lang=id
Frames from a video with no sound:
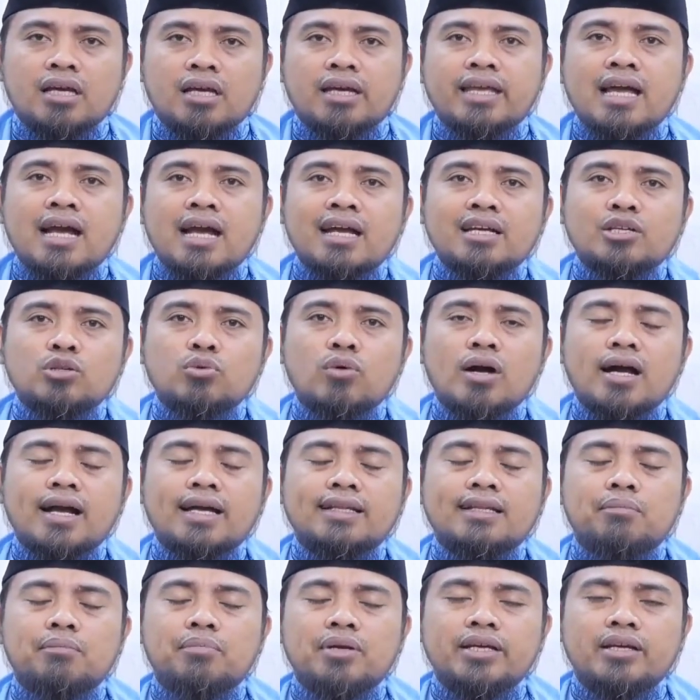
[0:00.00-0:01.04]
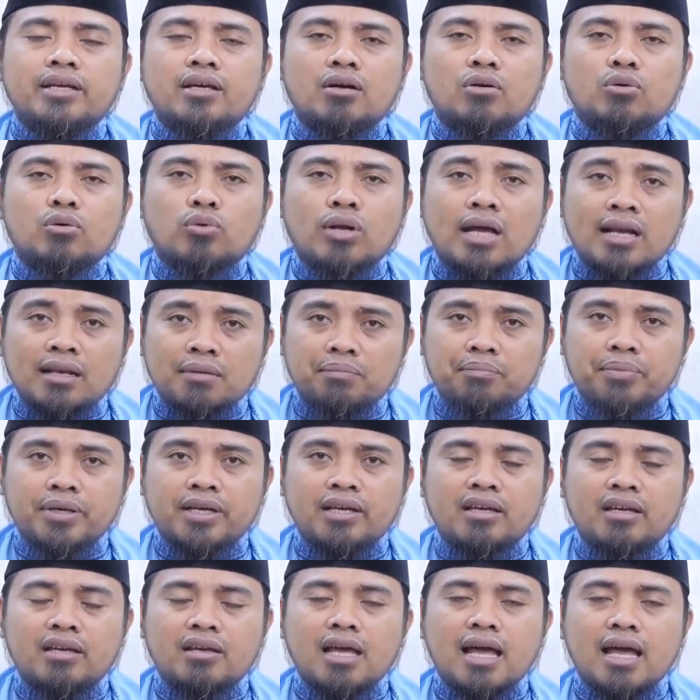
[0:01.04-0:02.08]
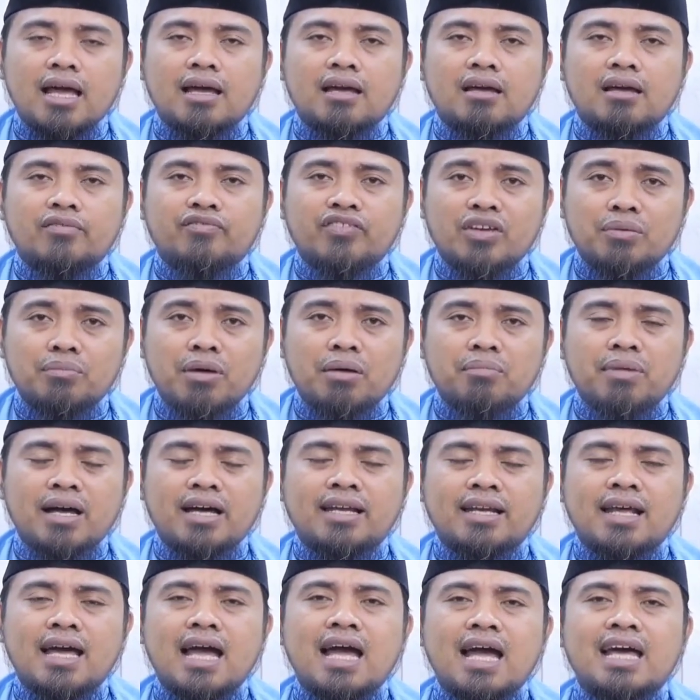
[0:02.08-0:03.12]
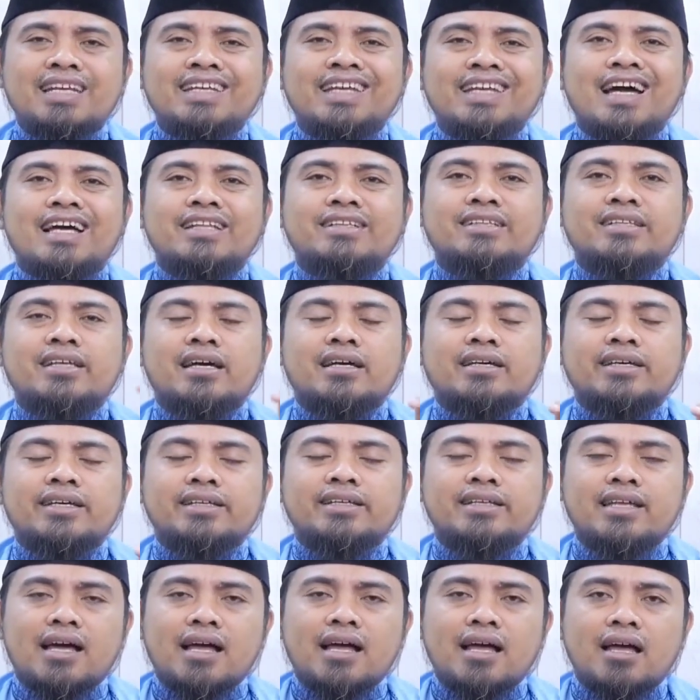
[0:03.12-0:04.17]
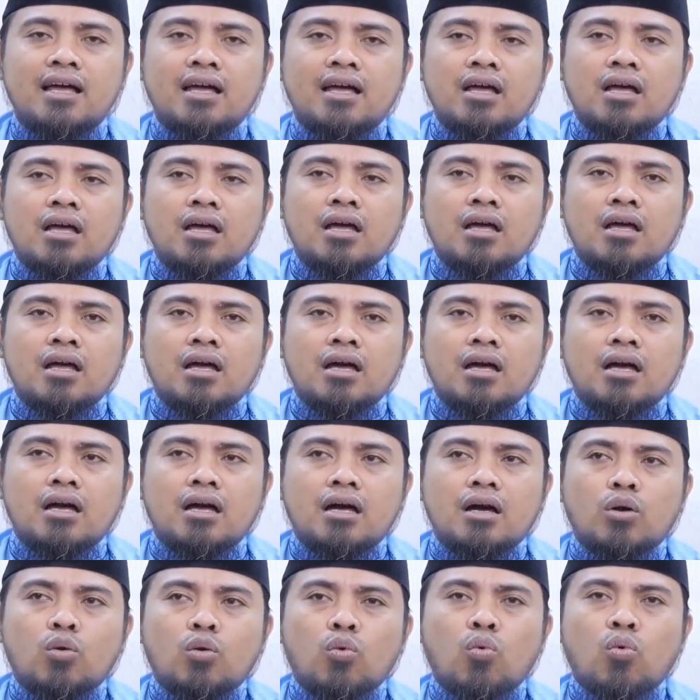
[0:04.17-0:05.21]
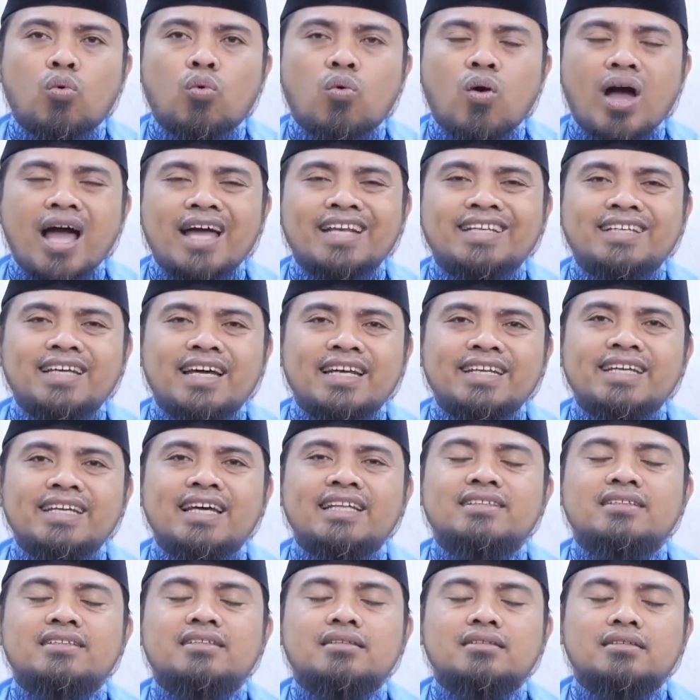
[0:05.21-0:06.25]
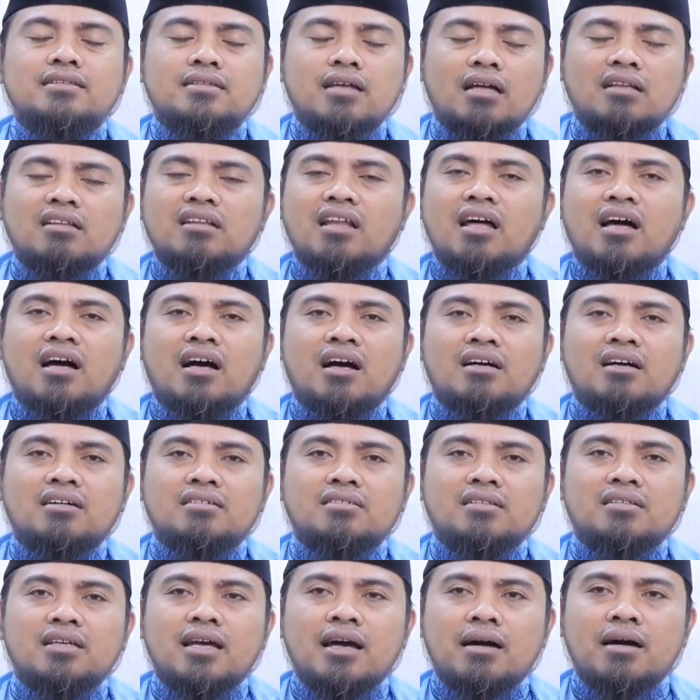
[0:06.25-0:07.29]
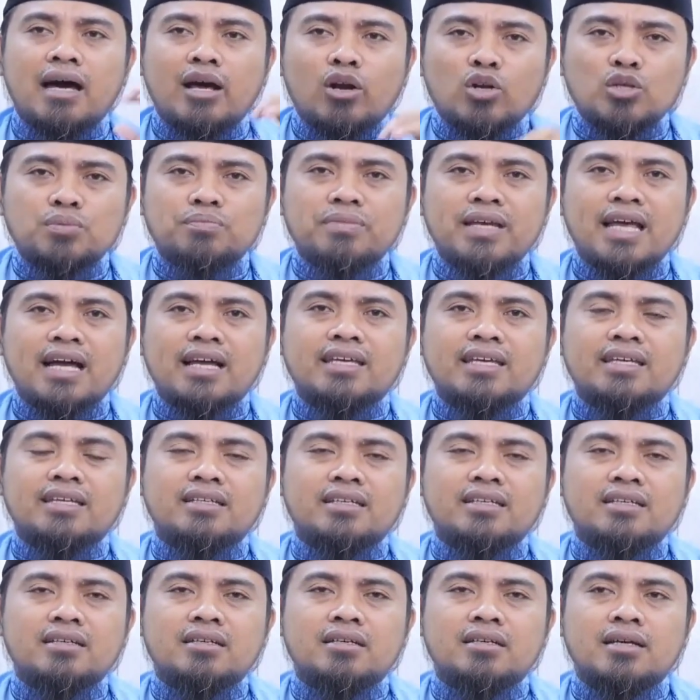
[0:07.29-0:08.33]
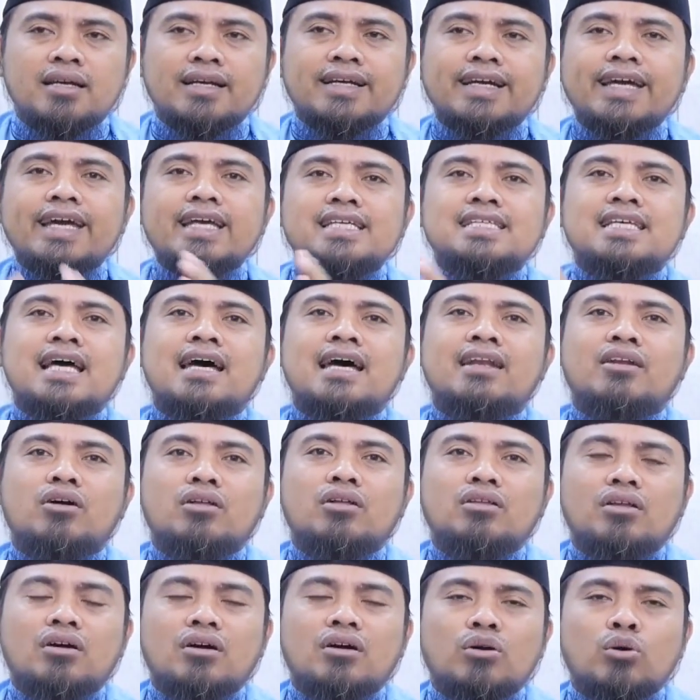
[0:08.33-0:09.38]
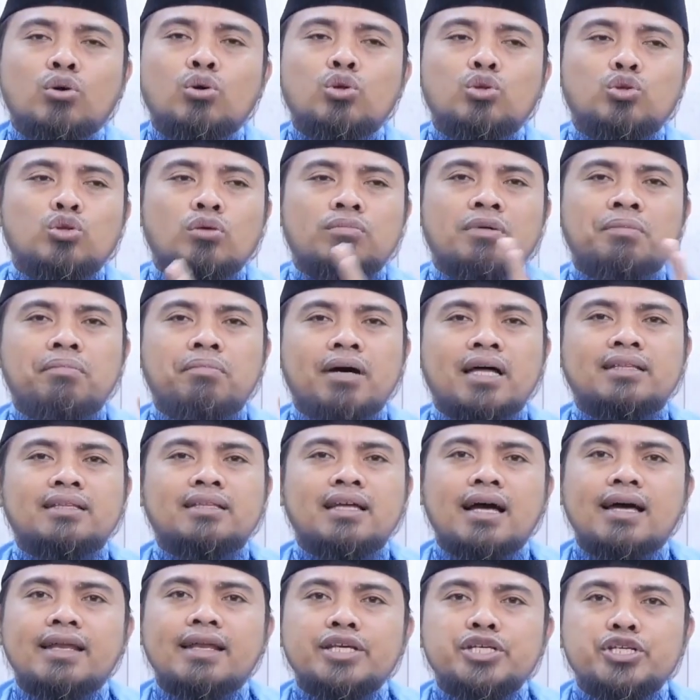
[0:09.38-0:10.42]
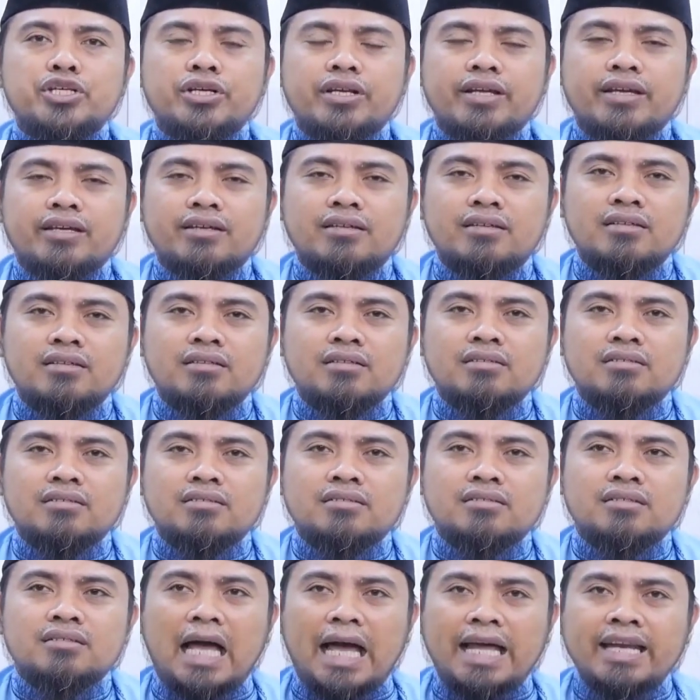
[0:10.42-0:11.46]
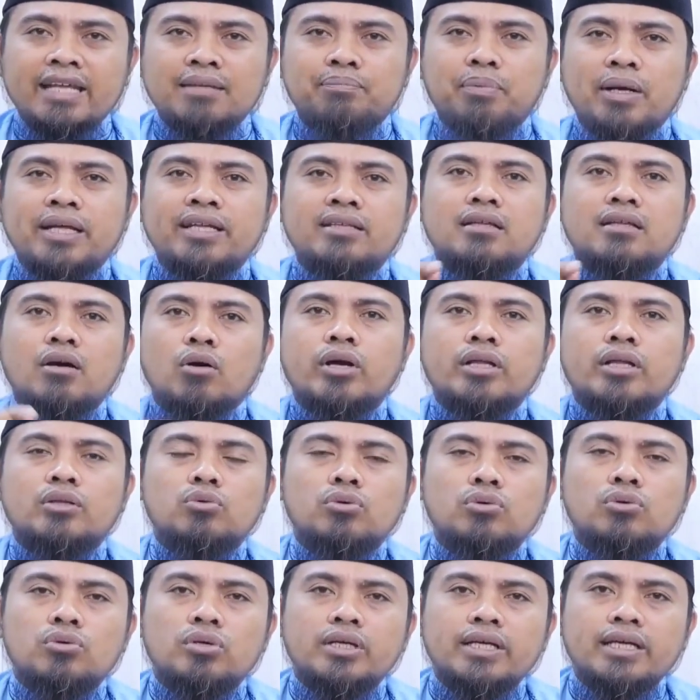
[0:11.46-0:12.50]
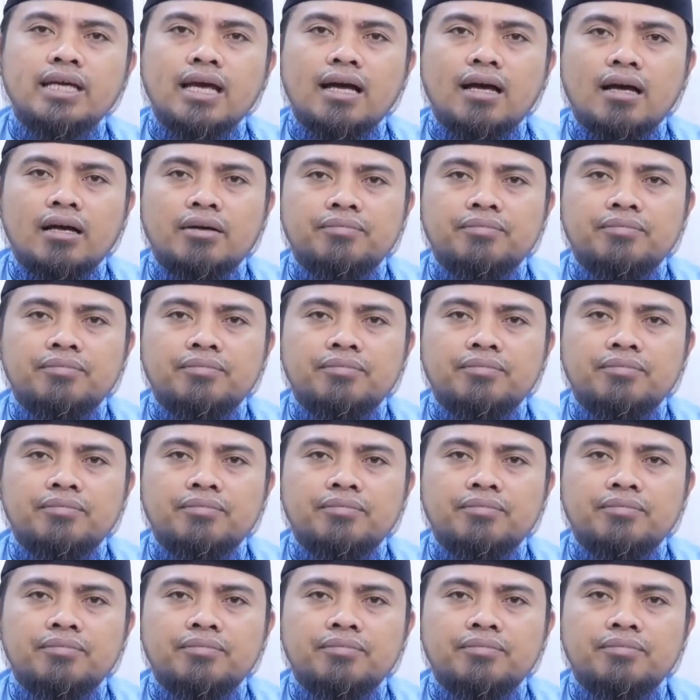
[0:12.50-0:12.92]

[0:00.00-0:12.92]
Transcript: Yang kedua kata beliau kurang lebih fima makna an ya'taqida wahdaniyatullah yang harus meyakini keesaan Allah untuk membantah ahli syirik. Nah, ini berarti tauhid uluhiyah.